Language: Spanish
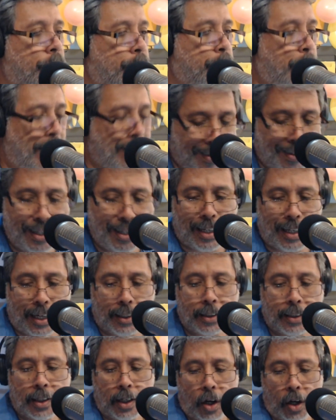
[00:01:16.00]
Pangía,
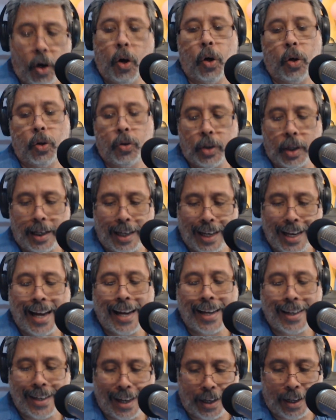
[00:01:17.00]

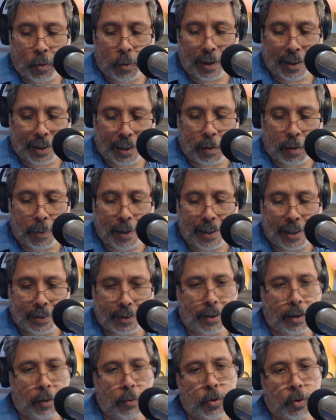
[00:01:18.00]
online en cualquier parte
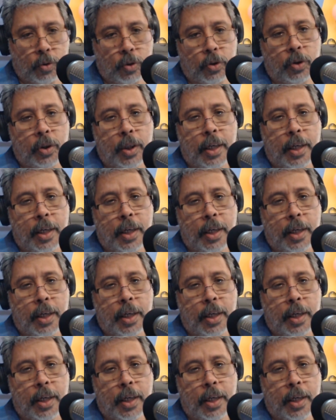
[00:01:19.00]
del mundo.